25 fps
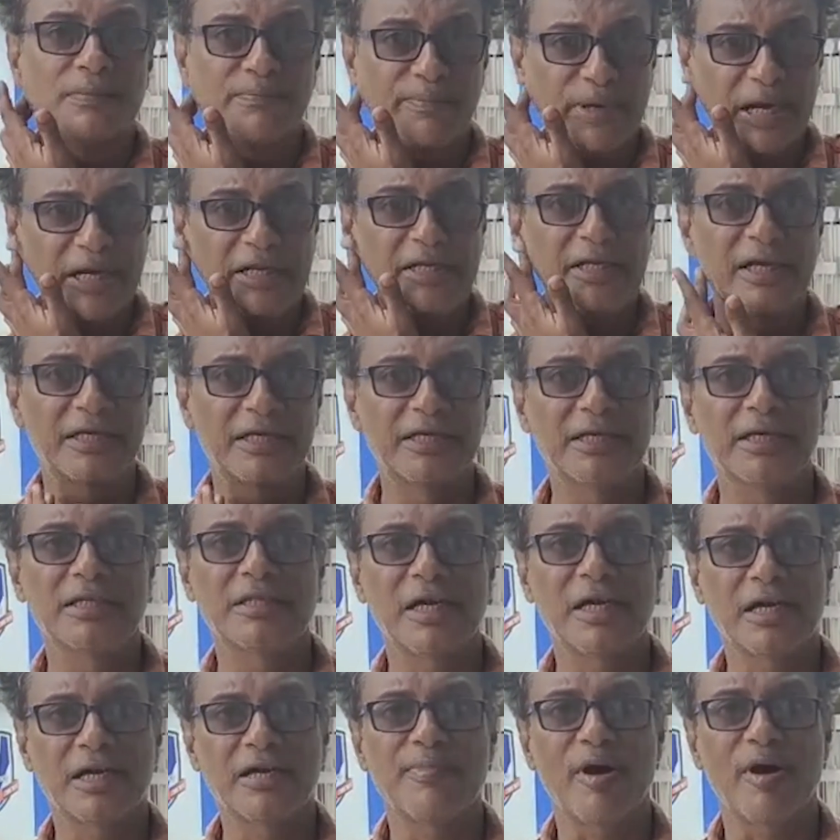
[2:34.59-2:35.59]
পেরিয়ে গিয়ে
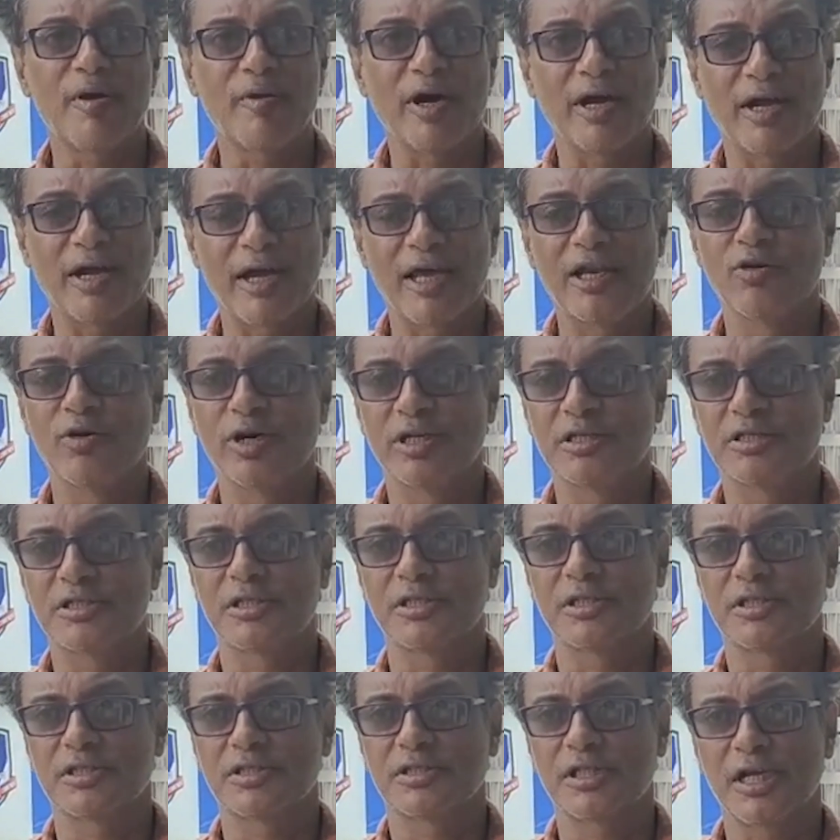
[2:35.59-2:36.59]
তাকে পাওয়া গেল আজকে
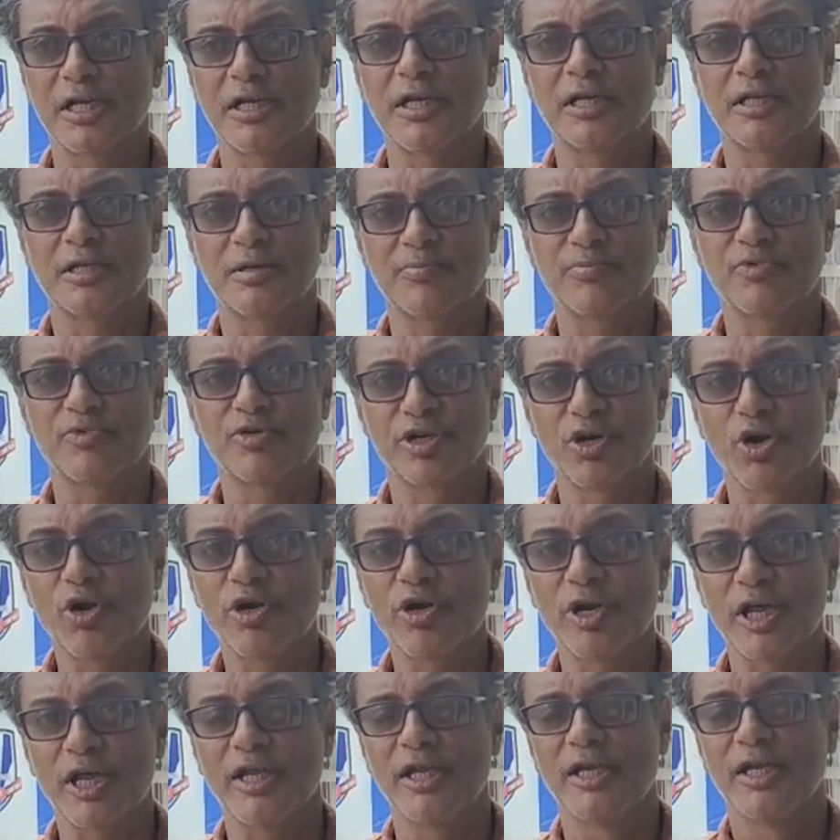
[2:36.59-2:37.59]
সাড়ে আটটা পৌনে
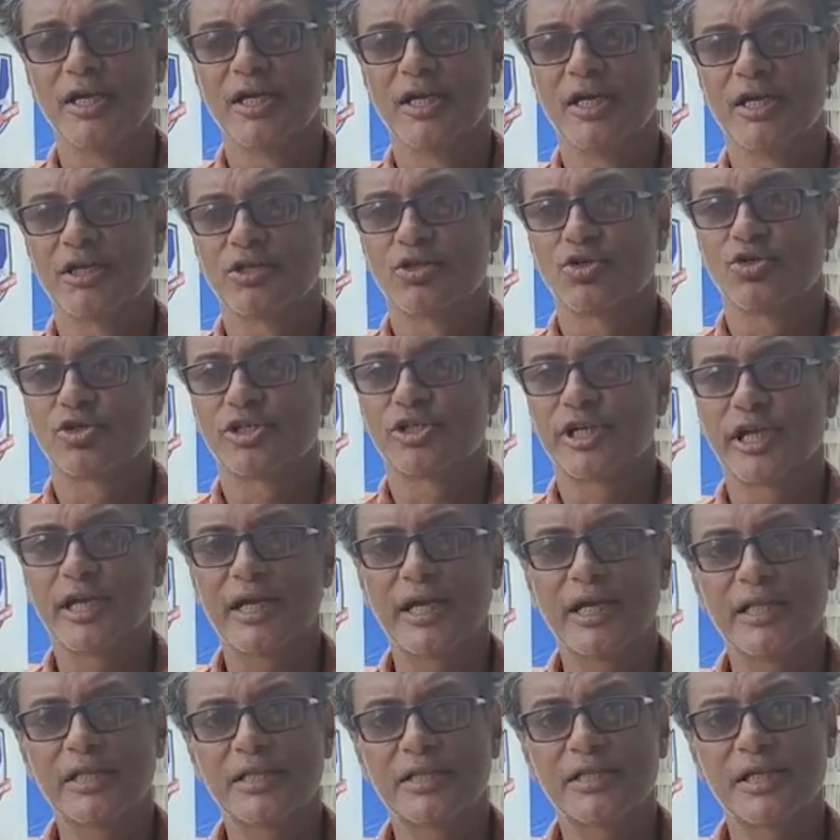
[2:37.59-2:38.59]
নটায় তো
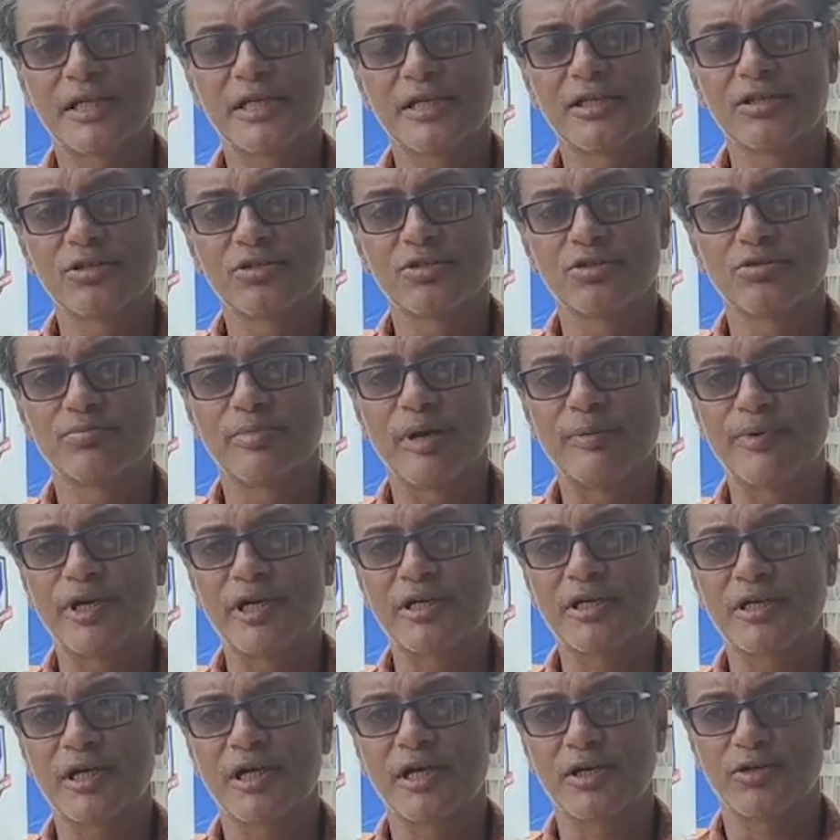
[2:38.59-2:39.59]
সেক্ষেত্রে কিন্তু
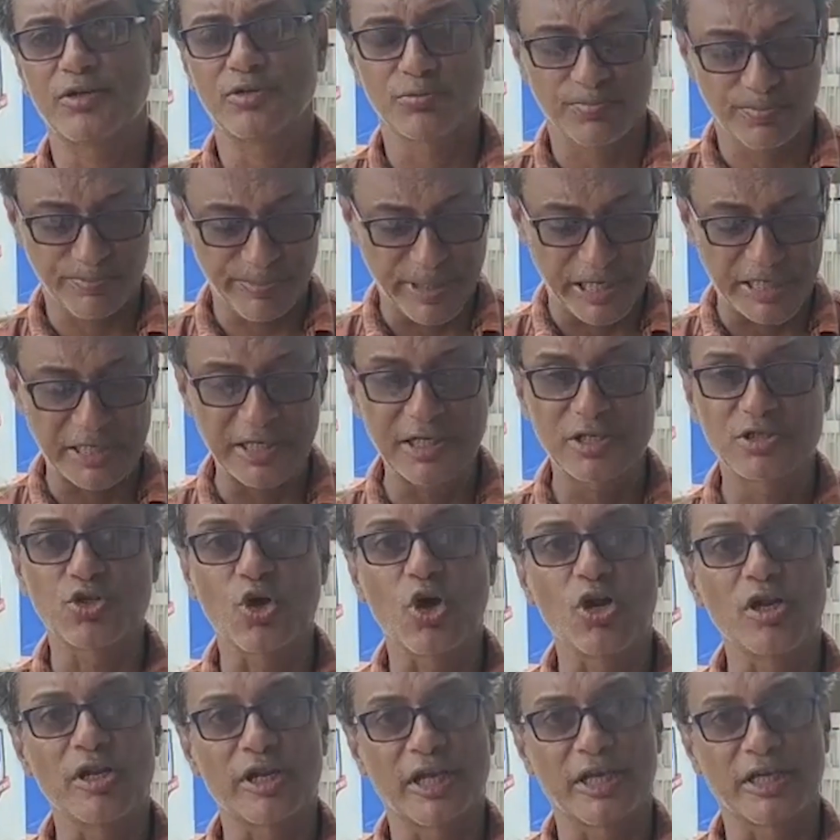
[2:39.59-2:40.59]
ব্যাপারটা ওর পেটে
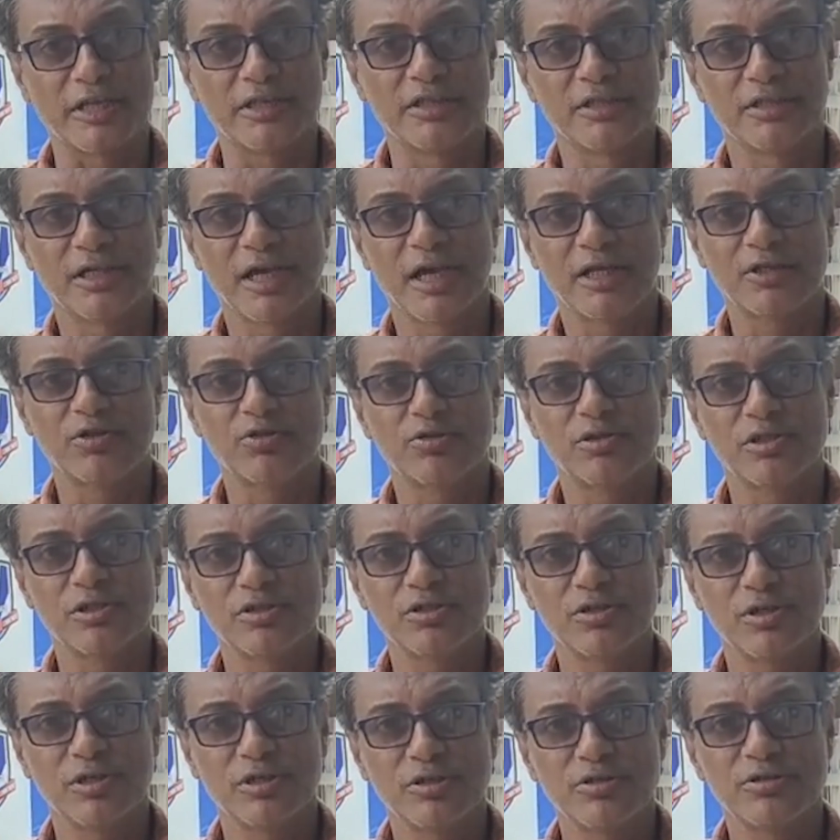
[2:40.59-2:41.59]
জল নেই এতদিন
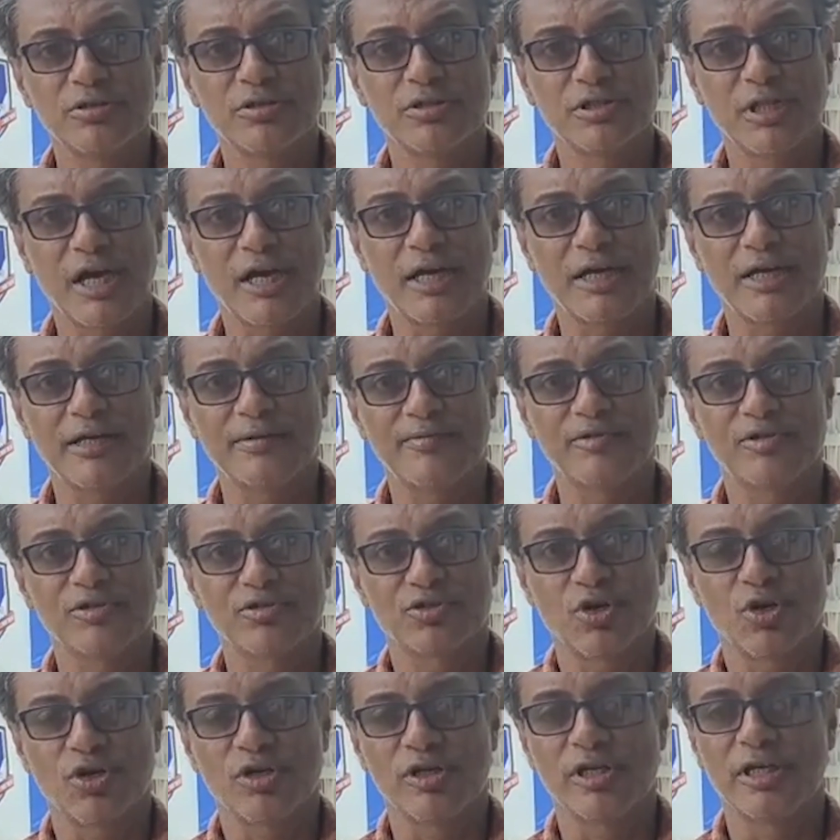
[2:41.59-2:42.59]
ধরে যদি থাকে এবং
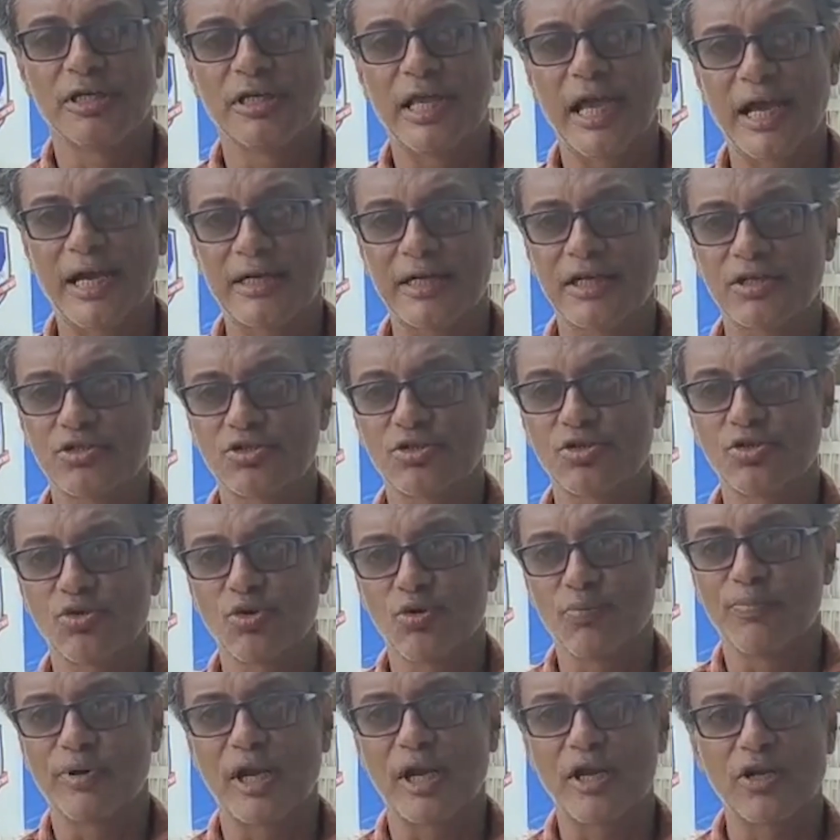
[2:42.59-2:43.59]
জল নেই একটা চোখ
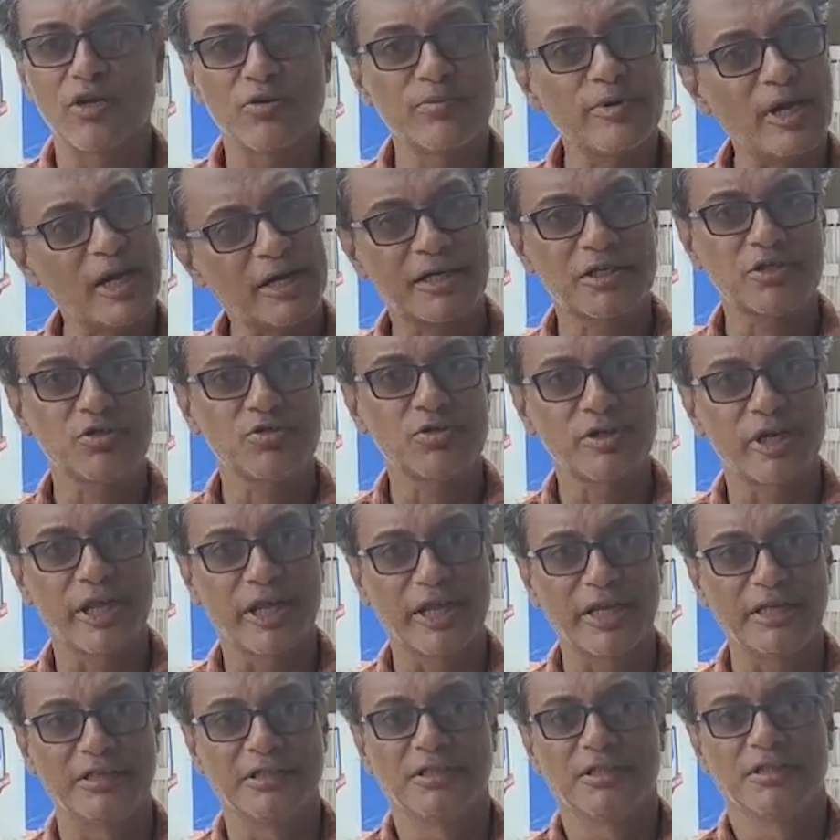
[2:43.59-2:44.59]
ওপ্রাণ একটা চোখ নেই